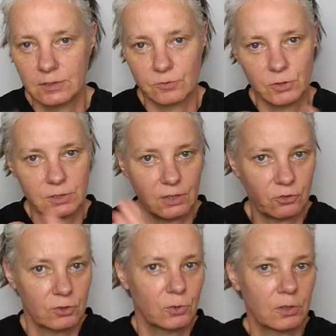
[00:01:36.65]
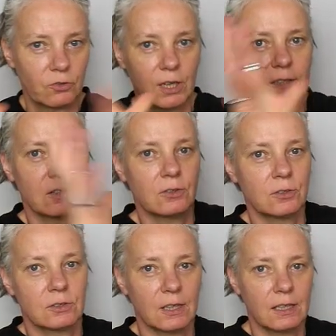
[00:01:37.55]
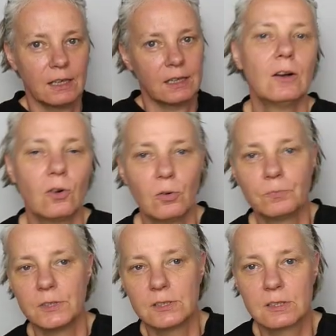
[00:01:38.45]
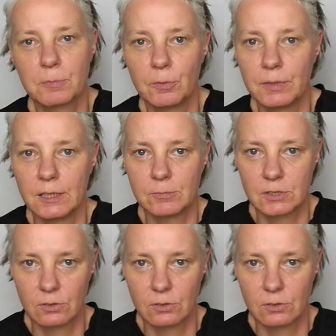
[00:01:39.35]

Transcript: sowohl technologischer als auch kultureller Art, um dieses Problem zu